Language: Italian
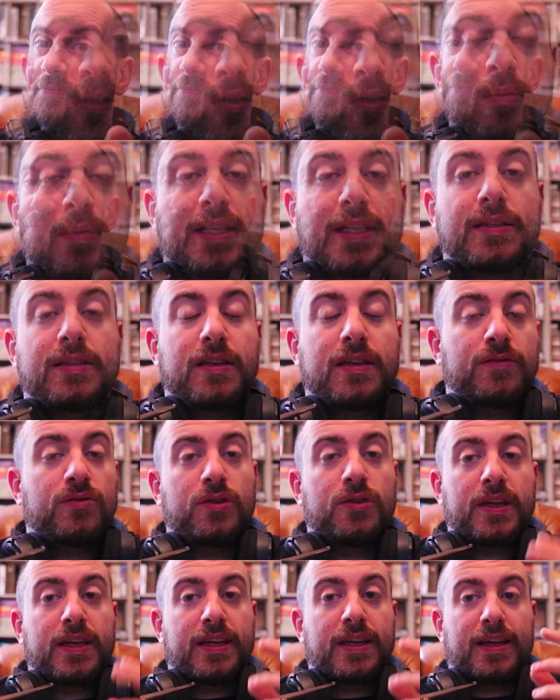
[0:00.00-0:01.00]
Come tanti di
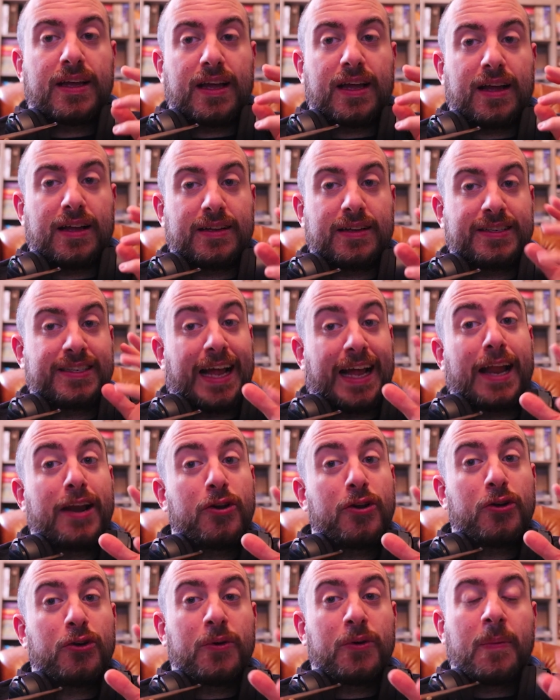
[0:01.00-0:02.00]
voi
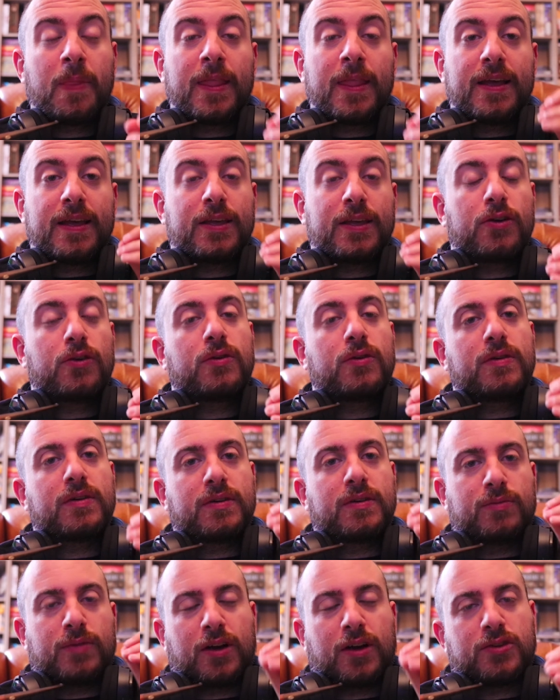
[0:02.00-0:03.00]
sanno, io eh,
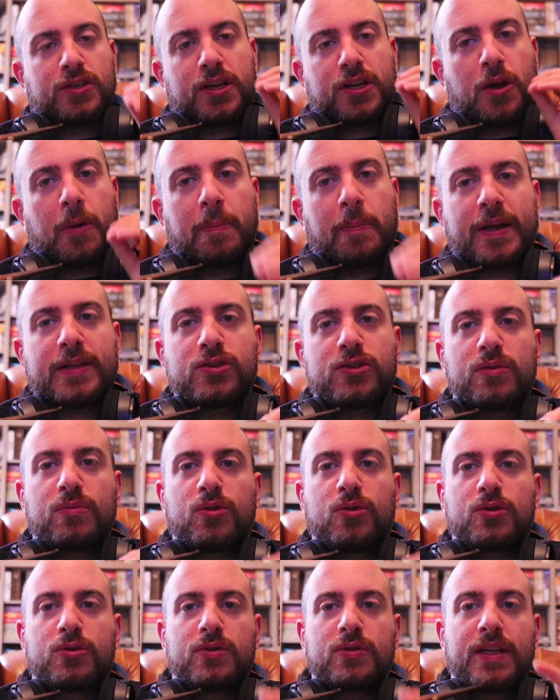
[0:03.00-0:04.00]
una cosa che io apprezzo
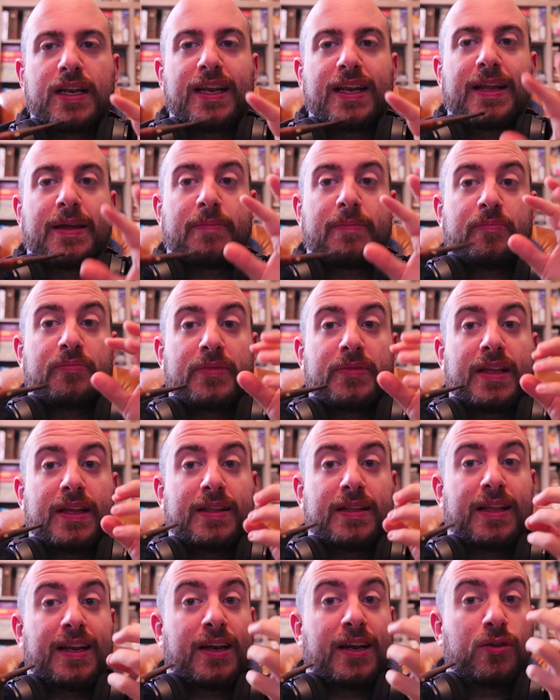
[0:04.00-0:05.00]
molto delle, de,
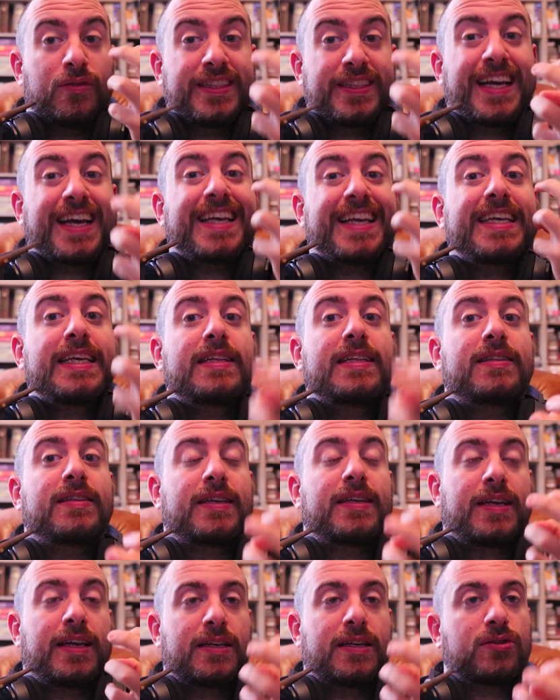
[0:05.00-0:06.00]
delle, novità
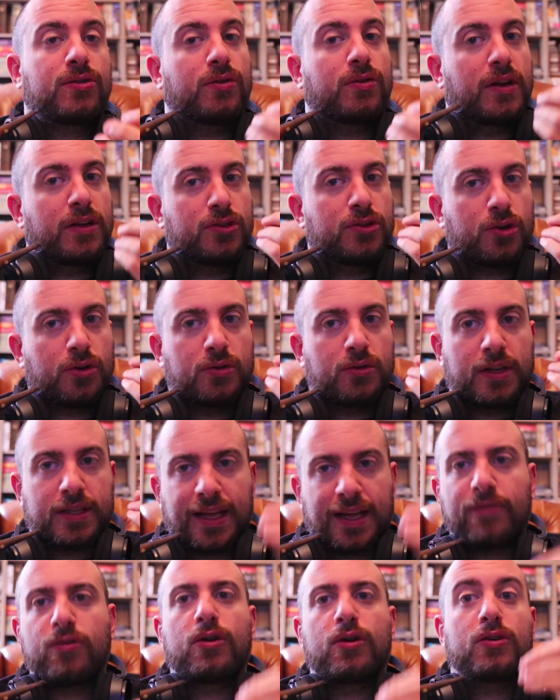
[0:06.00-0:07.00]
indie che escono nel gioco da
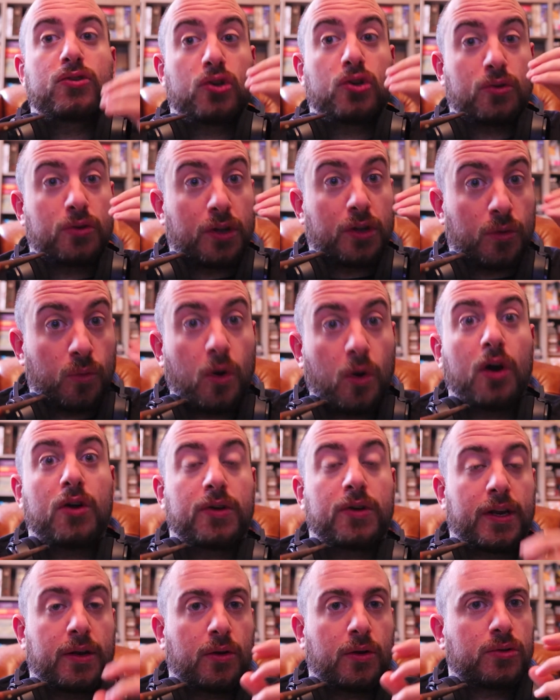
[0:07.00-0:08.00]
tavolo, nel gioco di ruolo,
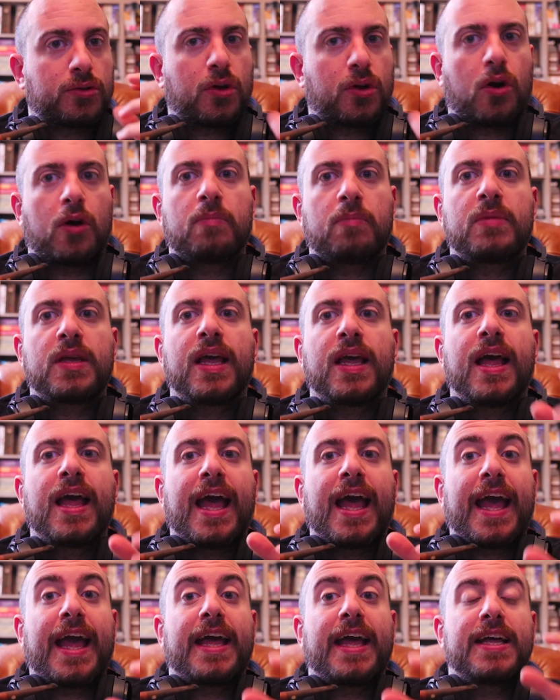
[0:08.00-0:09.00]
nel nostro hobby,
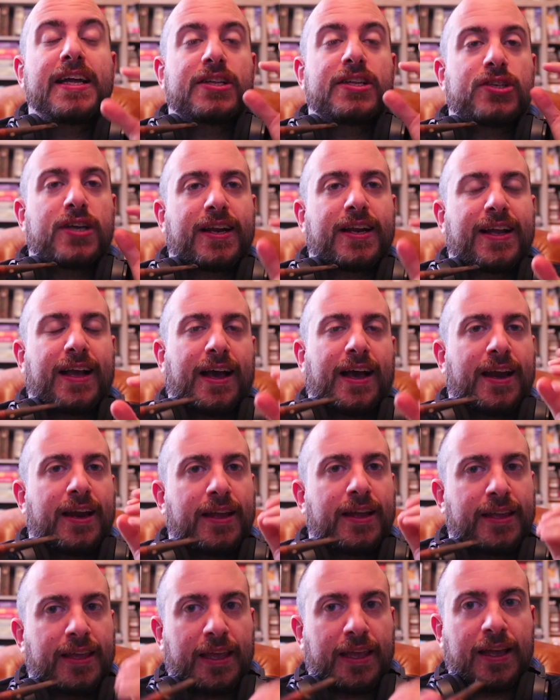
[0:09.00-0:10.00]
è
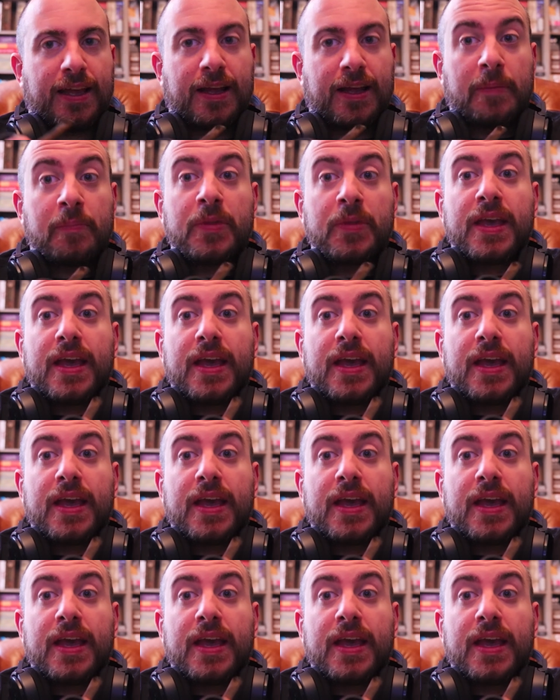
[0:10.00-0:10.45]
cercare chicche.